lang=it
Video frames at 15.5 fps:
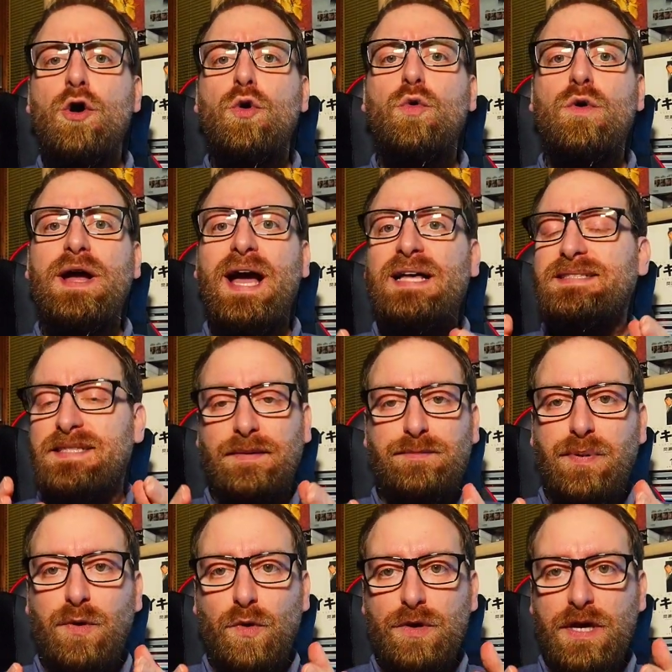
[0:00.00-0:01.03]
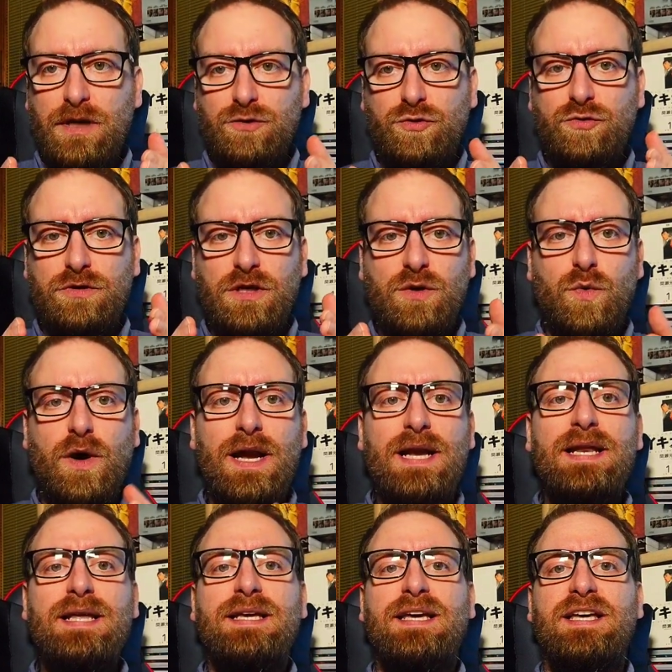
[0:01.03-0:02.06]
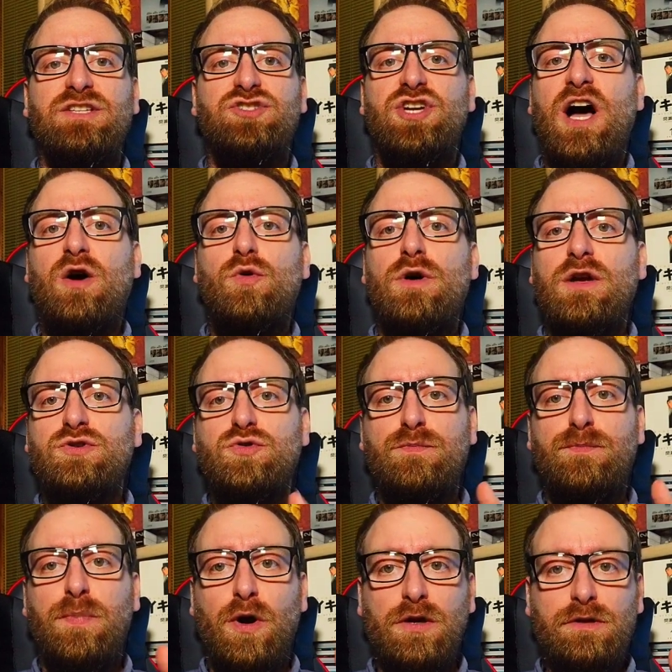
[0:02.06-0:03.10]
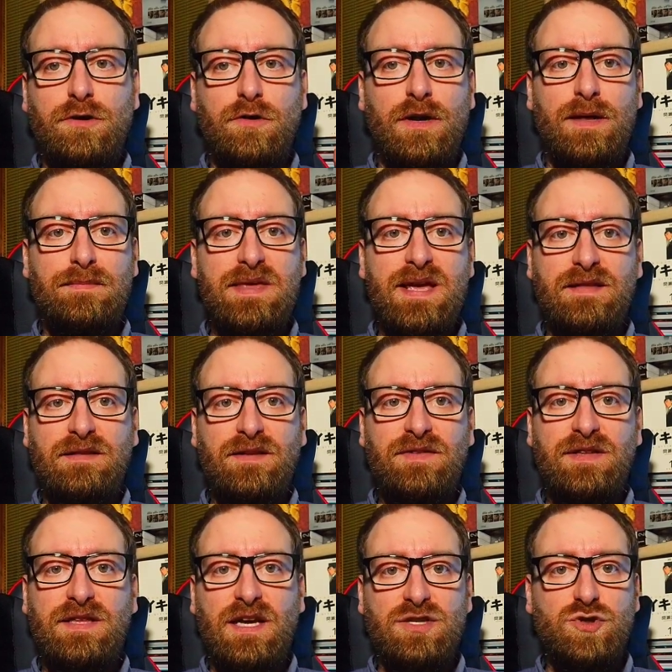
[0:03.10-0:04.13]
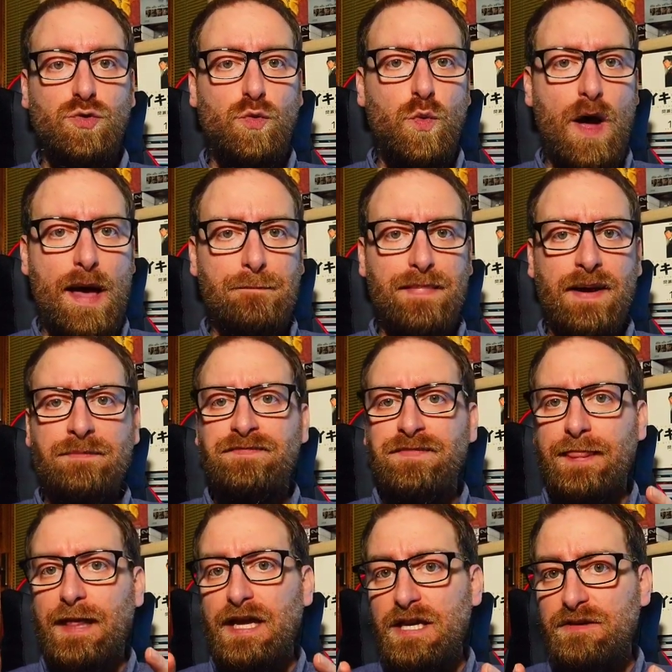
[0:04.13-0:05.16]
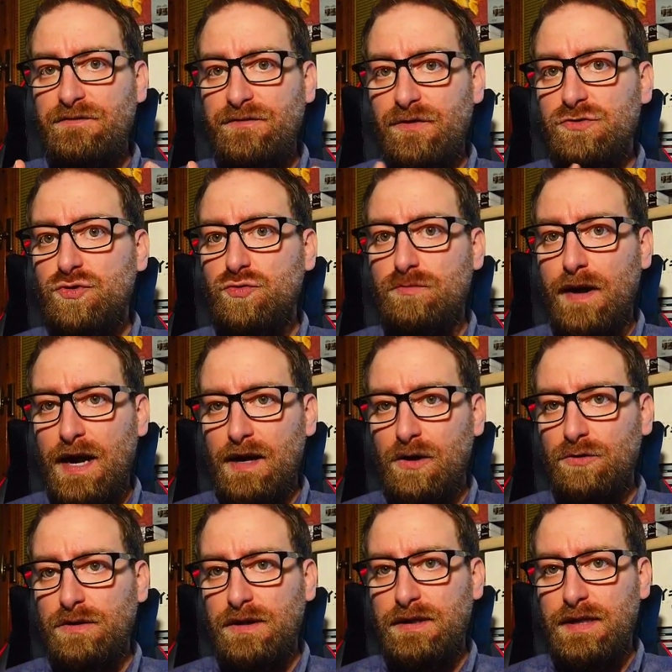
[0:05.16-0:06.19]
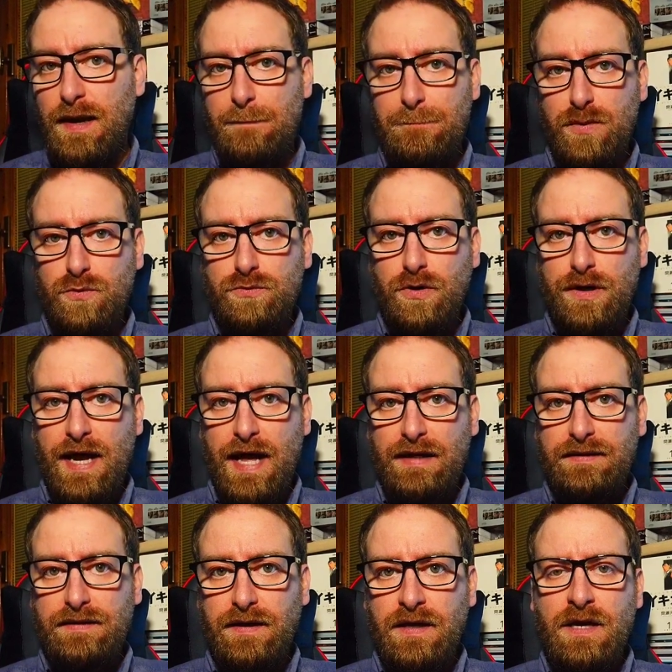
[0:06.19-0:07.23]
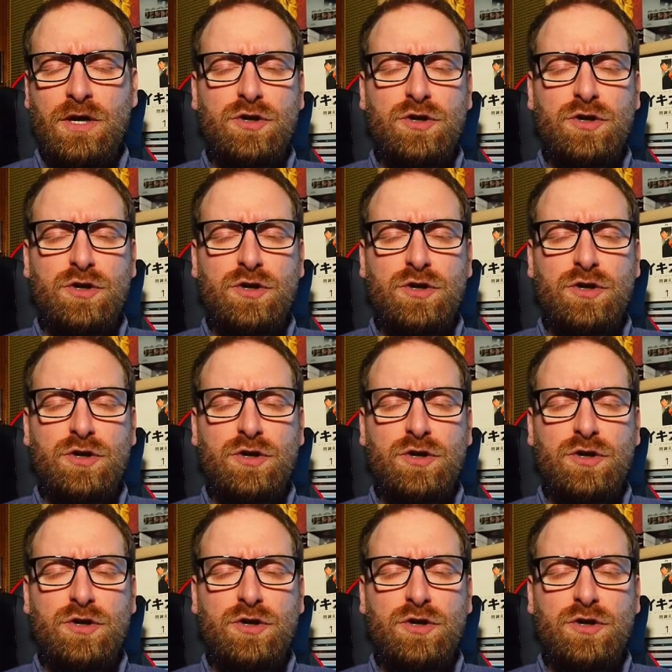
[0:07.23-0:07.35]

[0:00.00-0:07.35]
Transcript: Un grazie poi a tutti quelli che già ora supportano le mie attività sul web info su marcotaddia.net.